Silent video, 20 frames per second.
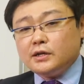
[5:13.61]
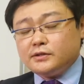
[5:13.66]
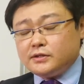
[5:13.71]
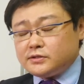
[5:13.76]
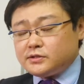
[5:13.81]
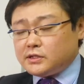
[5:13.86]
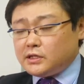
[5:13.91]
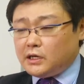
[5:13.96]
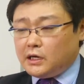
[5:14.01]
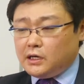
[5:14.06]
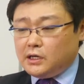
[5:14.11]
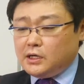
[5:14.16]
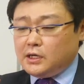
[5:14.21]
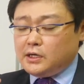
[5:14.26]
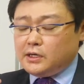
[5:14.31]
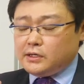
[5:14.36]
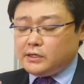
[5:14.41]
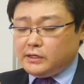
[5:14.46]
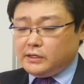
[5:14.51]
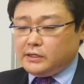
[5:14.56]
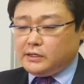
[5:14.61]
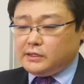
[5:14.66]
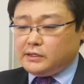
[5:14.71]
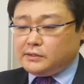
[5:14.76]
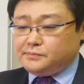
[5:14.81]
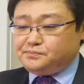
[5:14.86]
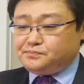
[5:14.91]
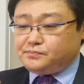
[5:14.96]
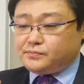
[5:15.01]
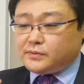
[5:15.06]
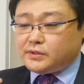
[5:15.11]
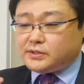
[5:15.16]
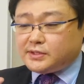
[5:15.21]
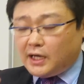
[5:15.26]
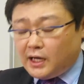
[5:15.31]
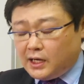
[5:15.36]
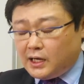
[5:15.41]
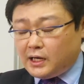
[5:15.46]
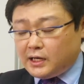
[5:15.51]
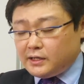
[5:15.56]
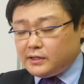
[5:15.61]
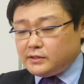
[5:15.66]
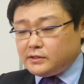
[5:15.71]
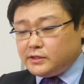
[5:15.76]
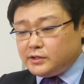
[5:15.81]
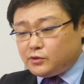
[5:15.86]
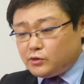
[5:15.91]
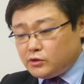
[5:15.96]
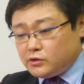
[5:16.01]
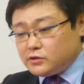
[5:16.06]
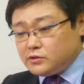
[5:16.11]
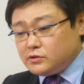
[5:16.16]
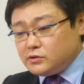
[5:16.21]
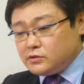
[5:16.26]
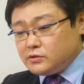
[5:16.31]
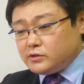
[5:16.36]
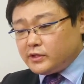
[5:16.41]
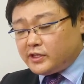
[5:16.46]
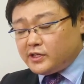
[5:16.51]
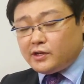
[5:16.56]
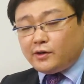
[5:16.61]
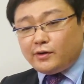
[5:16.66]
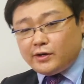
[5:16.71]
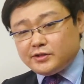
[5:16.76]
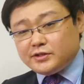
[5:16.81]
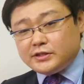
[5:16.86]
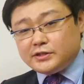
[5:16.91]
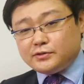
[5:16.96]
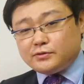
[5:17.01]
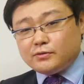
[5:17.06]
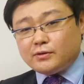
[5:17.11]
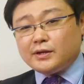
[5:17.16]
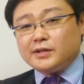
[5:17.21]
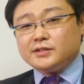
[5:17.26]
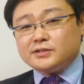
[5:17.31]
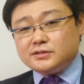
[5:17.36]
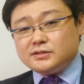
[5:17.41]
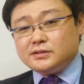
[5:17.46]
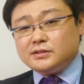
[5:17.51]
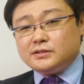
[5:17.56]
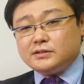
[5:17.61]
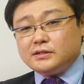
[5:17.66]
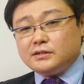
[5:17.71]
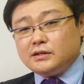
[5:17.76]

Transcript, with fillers: ですから、えー左派イコール出来が悪いとかですね